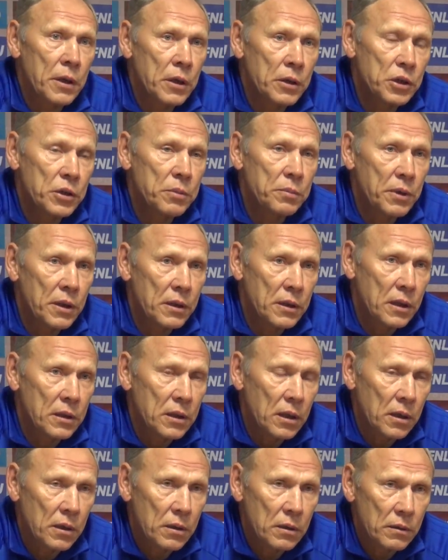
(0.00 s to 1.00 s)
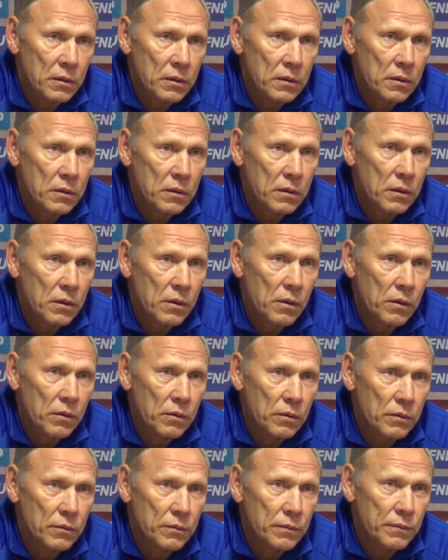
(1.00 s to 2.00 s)
чемпионата. График
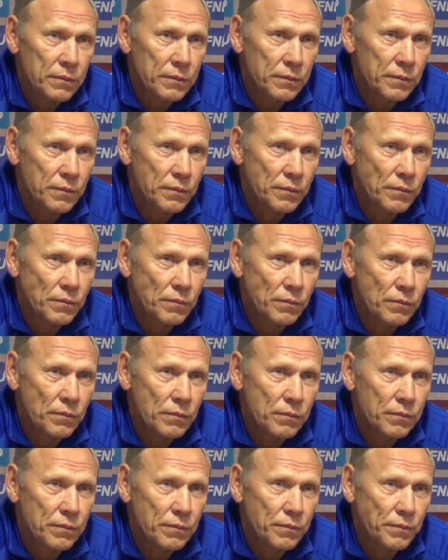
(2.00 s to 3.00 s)
подготовки